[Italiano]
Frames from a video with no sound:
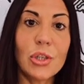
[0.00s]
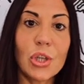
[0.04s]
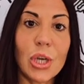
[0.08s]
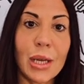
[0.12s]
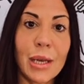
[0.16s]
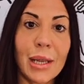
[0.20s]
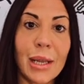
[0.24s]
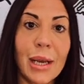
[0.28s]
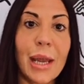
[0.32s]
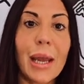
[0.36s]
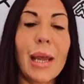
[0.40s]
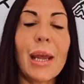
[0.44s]

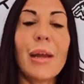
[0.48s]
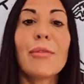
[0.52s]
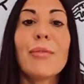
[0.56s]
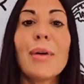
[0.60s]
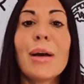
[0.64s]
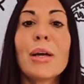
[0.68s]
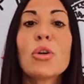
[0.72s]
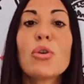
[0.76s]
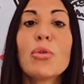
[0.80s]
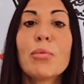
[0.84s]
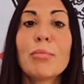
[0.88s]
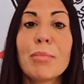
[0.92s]
genere e
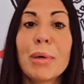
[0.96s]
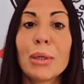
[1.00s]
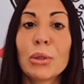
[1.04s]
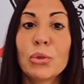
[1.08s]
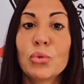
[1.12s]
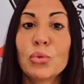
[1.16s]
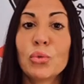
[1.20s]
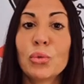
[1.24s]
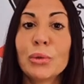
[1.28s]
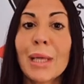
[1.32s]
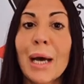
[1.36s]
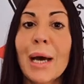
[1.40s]
va
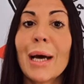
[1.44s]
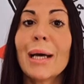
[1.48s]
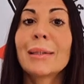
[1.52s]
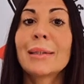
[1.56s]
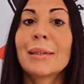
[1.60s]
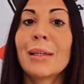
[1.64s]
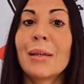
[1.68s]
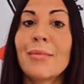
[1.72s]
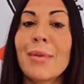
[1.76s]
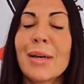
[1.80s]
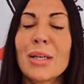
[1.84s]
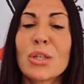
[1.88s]
combattuta
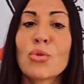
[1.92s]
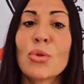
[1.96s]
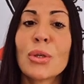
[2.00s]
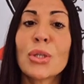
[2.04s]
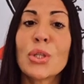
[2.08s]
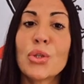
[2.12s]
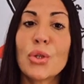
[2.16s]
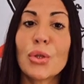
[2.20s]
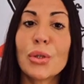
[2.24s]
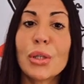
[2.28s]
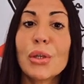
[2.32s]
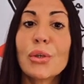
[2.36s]
attraverso
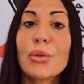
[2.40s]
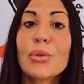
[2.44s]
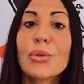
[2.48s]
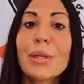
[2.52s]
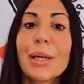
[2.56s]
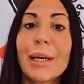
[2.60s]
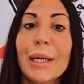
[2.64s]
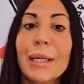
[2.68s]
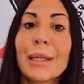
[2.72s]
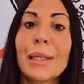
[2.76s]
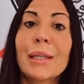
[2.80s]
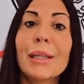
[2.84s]
azioni
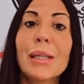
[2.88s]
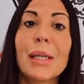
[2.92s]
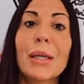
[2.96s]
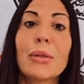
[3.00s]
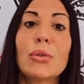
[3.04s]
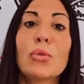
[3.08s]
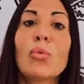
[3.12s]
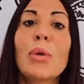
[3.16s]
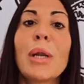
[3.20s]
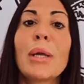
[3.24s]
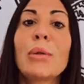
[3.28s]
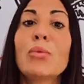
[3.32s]
concrete di
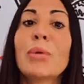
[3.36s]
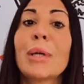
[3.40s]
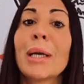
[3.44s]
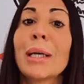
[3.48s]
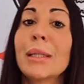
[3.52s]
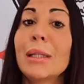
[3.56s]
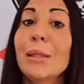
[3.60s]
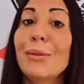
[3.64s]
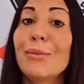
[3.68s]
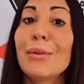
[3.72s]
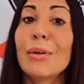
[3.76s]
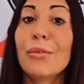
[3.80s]
natura
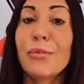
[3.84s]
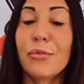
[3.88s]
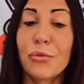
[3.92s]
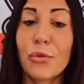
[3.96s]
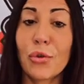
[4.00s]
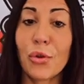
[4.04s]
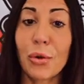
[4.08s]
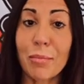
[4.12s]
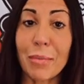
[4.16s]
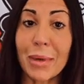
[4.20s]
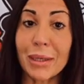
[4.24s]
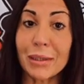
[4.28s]
educativa e
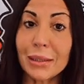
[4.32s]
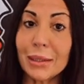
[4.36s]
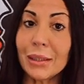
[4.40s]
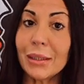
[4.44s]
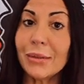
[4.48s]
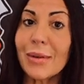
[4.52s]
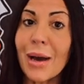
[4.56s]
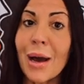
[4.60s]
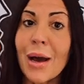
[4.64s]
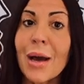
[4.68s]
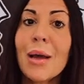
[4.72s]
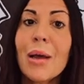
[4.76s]

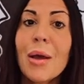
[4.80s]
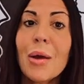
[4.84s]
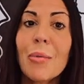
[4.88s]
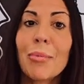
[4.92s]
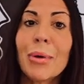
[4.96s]
formativa